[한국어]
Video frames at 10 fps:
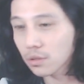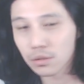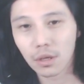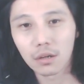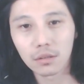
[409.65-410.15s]

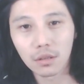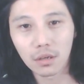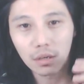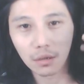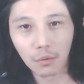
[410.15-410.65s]
내가
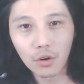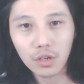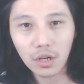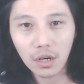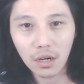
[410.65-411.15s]
그때
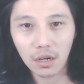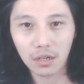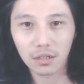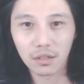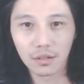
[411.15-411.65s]

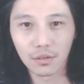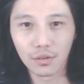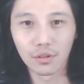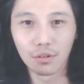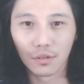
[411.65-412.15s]
머리가
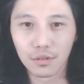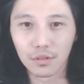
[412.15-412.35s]
어